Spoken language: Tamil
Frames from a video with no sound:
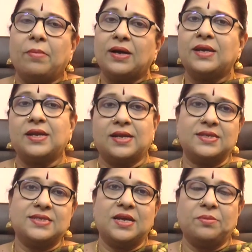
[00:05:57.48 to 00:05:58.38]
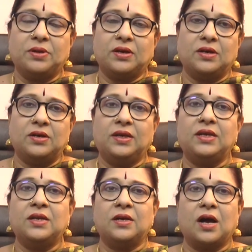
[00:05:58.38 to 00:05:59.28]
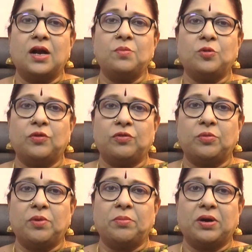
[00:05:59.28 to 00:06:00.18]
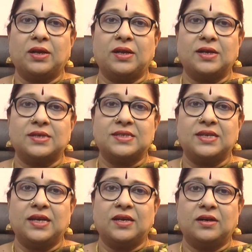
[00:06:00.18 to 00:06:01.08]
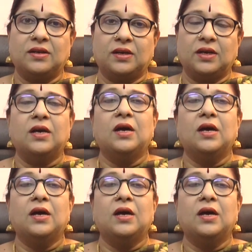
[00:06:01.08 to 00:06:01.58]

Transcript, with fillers: மகர ராசி அன்பர்கள் இன்று நாள் முழுவதுமே மகர ராசி நேர்களுக்கு